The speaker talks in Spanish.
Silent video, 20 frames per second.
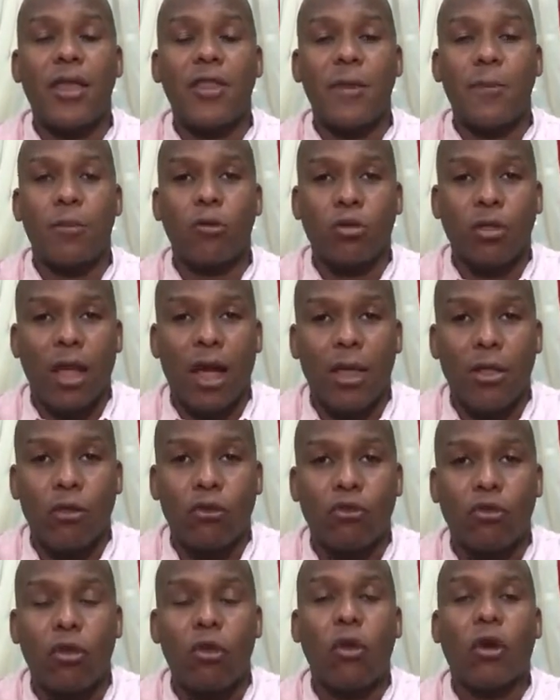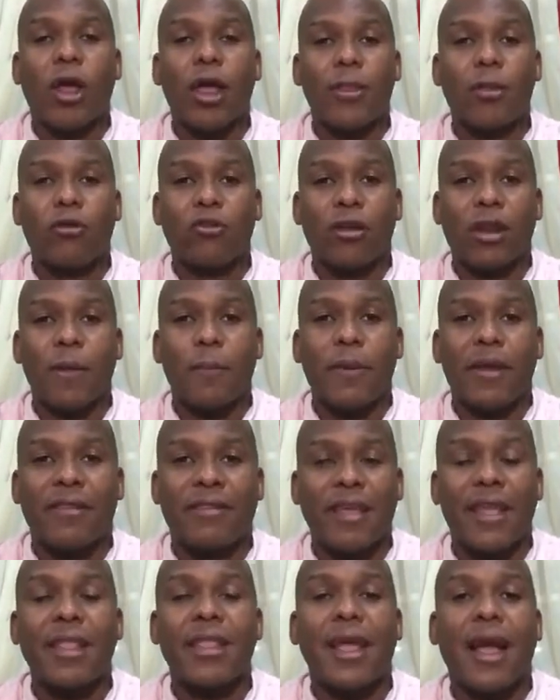y diputados son los que nos
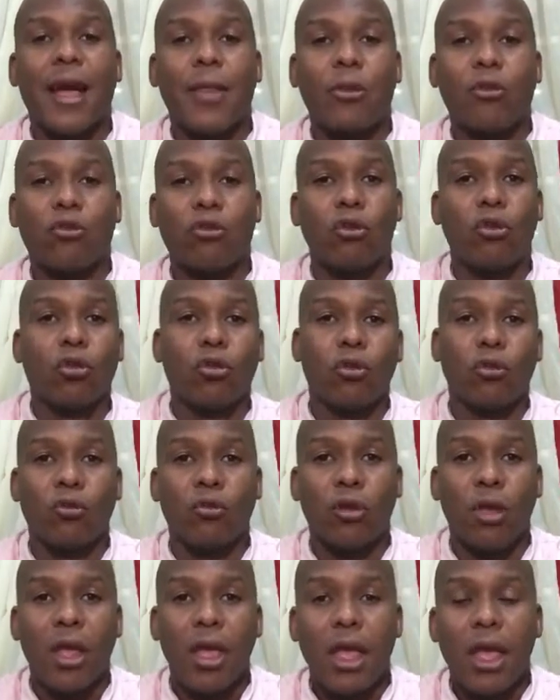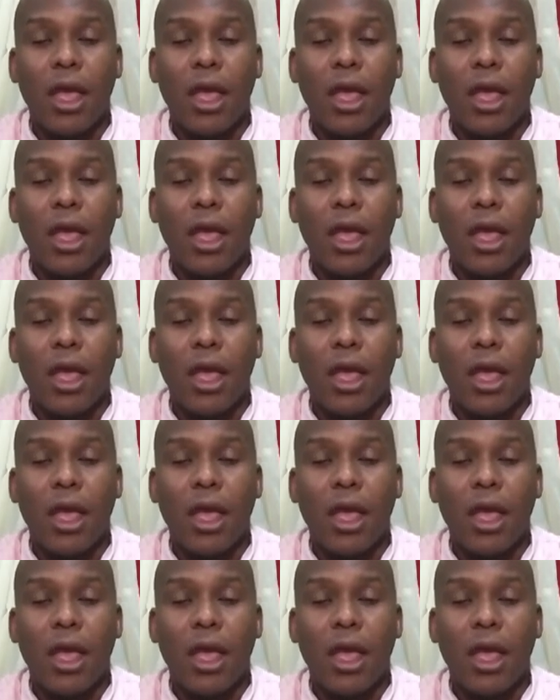representan a nosotros,